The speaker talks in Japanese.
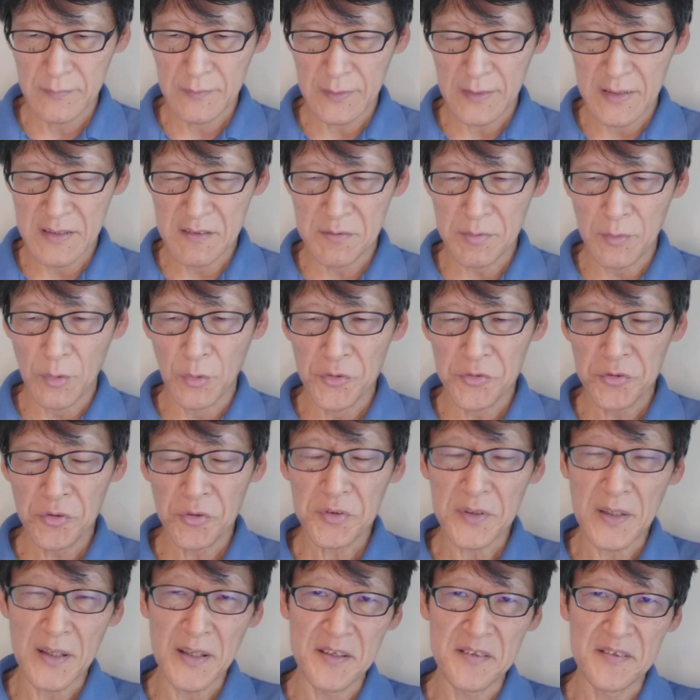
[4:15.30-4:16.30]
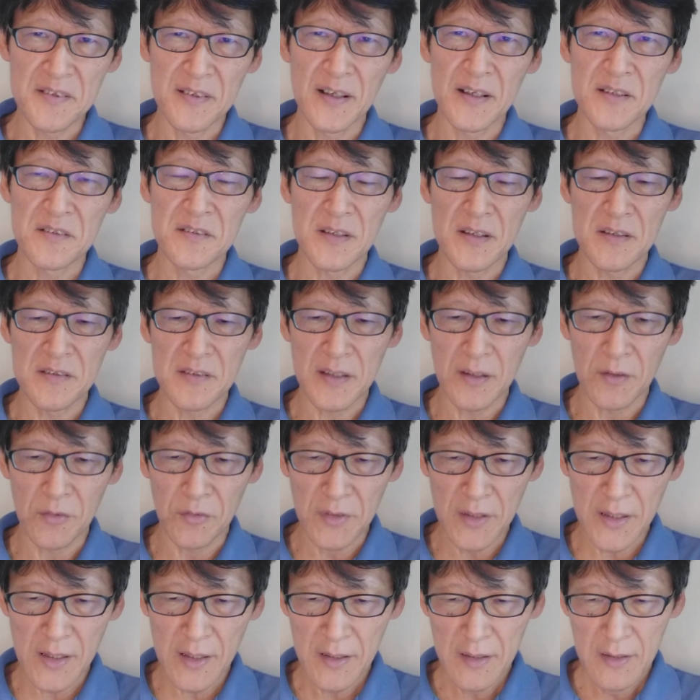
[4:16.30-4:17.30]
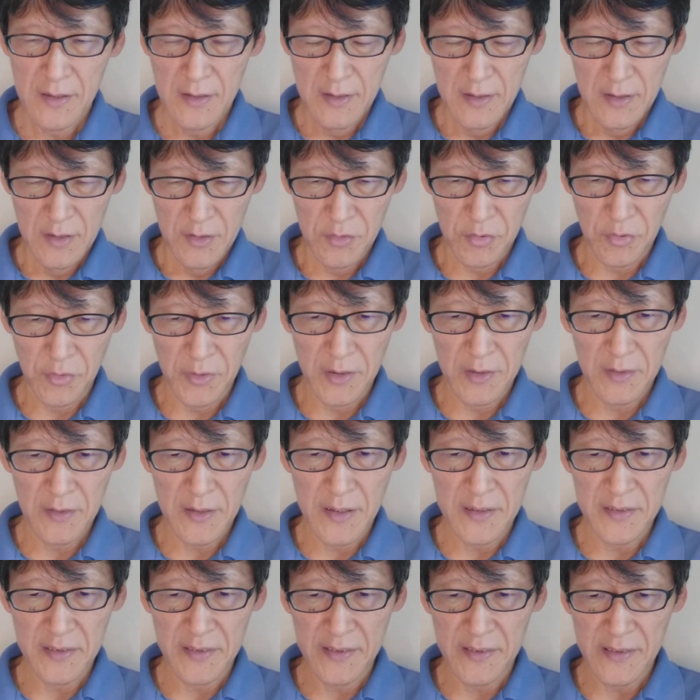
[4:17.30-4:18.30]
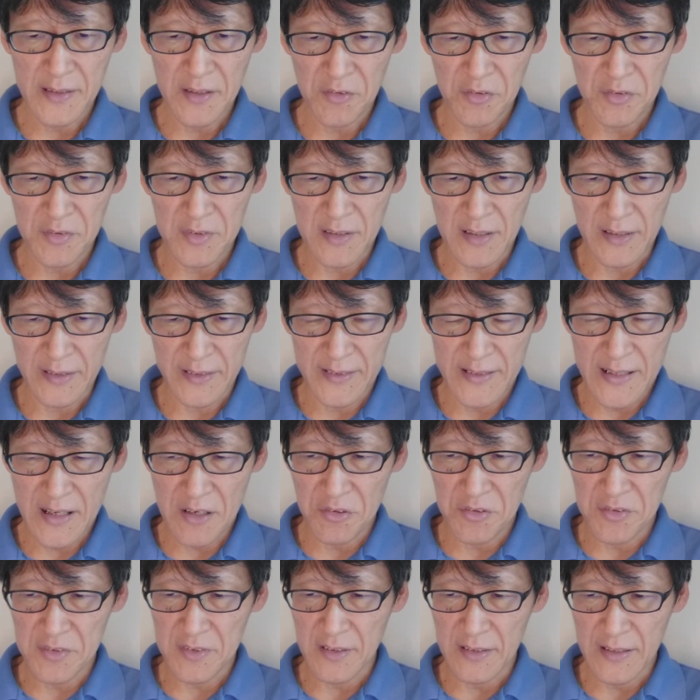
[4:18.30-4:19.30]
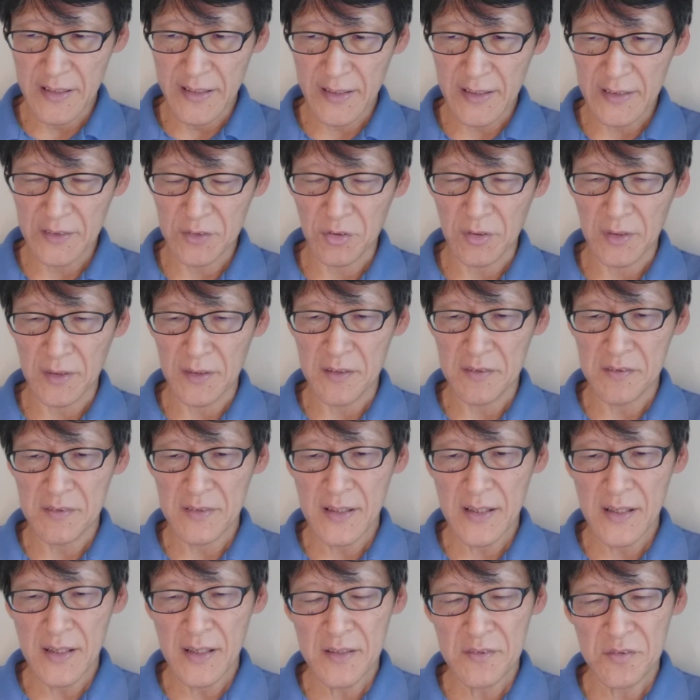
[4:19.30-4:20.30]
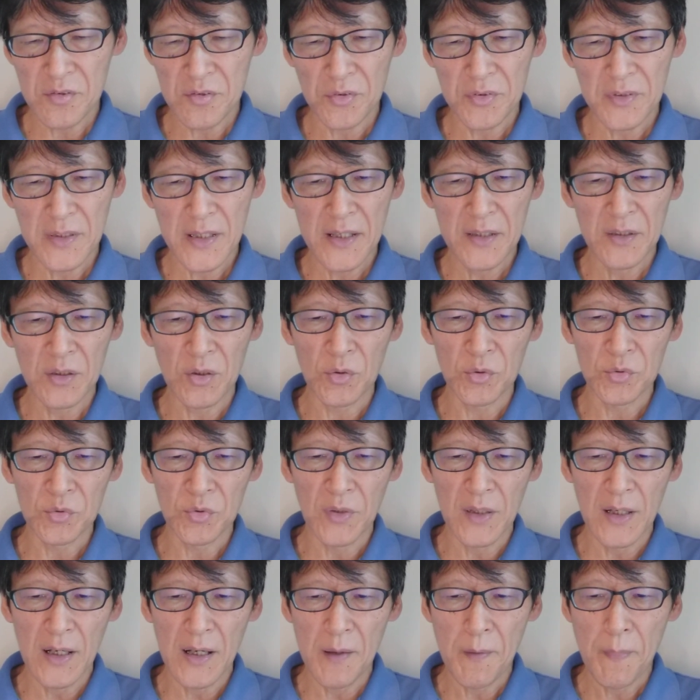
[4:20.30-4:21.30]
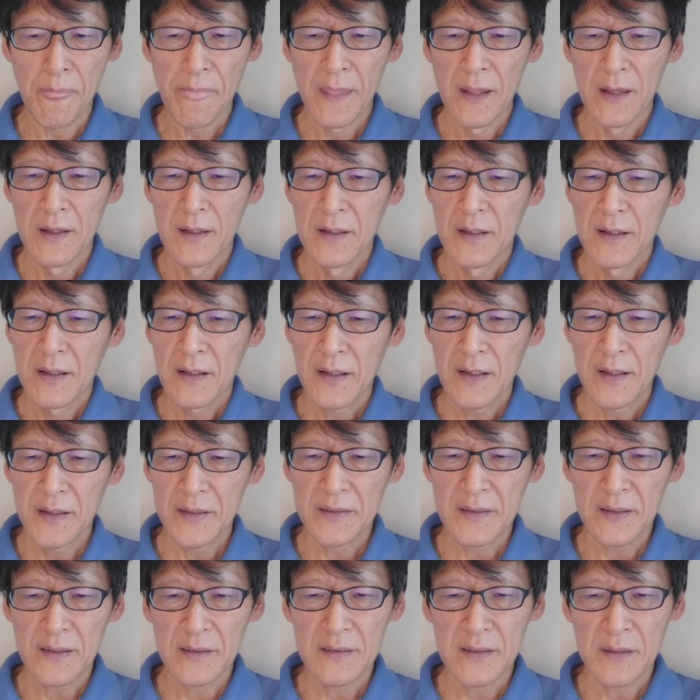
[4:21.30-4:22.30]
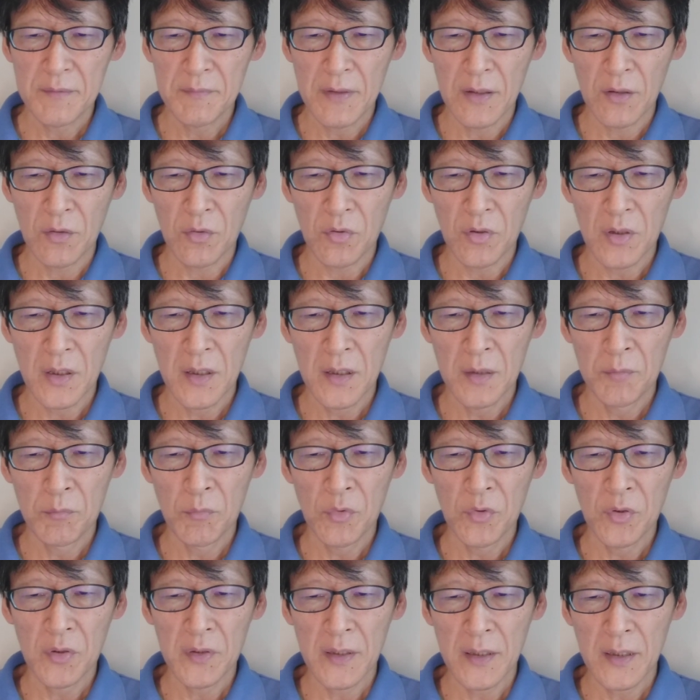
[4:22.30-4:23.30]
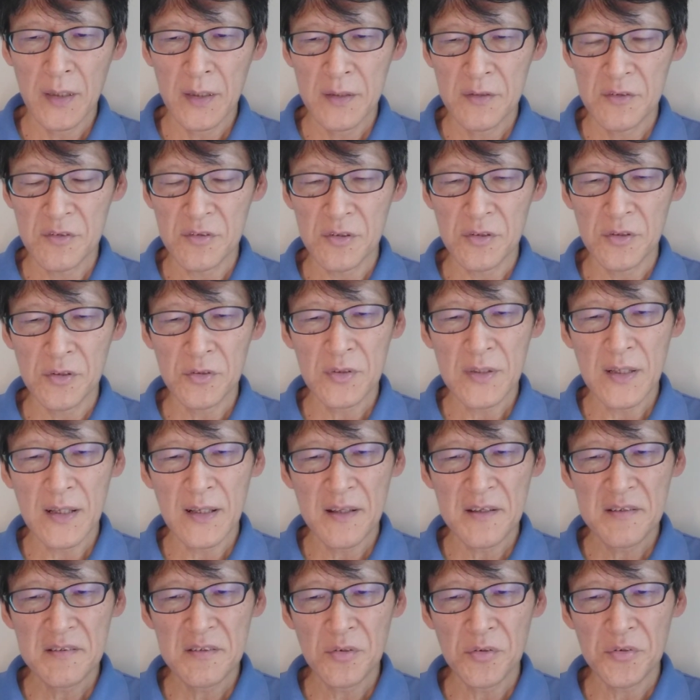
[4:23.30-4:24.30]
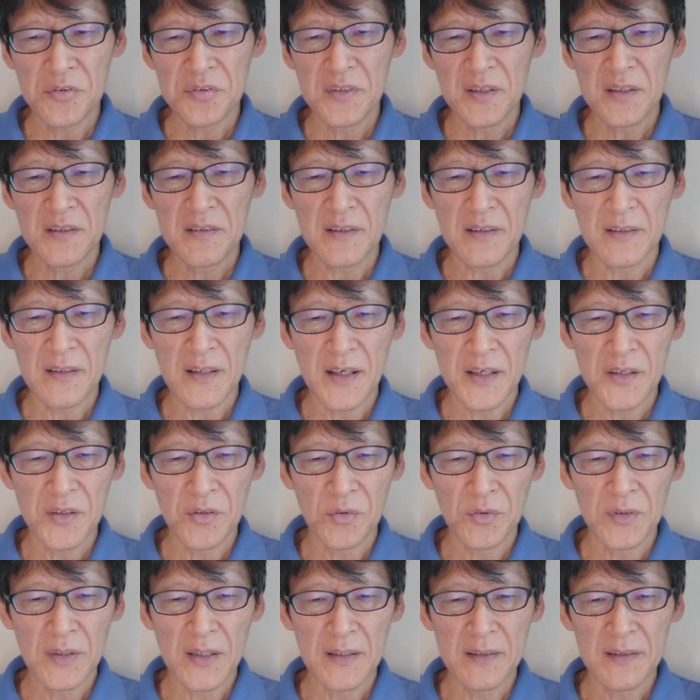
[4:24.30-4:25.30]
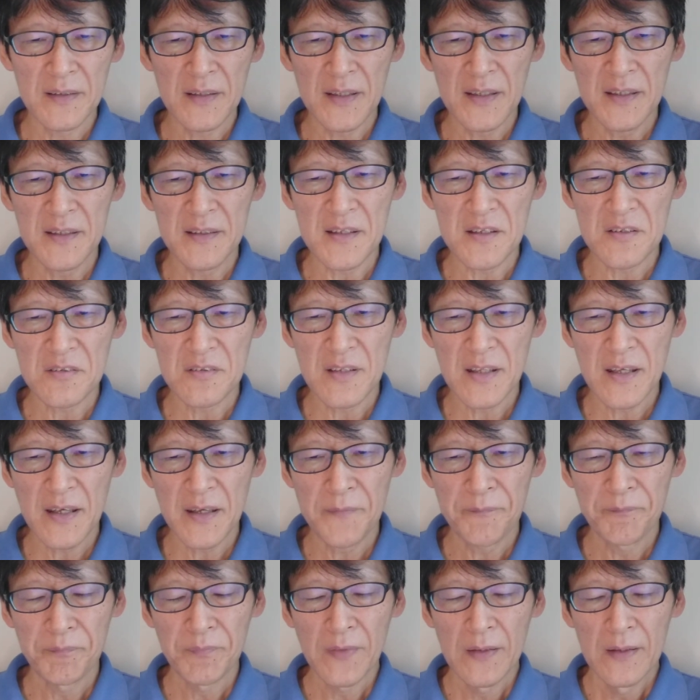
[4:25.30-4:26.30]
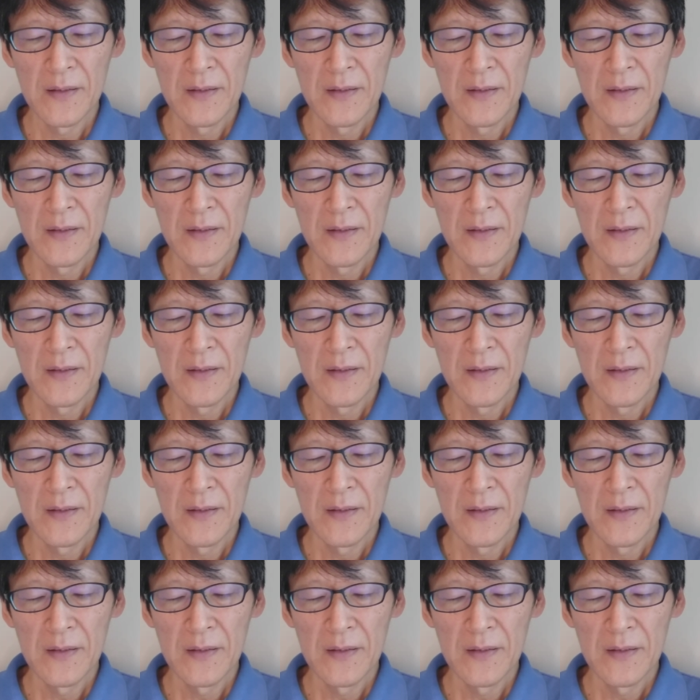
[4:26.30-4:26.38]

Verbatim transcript: 一番遅くてね、7月ですけどね、それぐらいに切れるんじゃ、切れるんじゃないかとかですね、そんなようなことが書いてあって、まあ、この辺はもうね、ずっと話をしてきた内容なんでいいですね。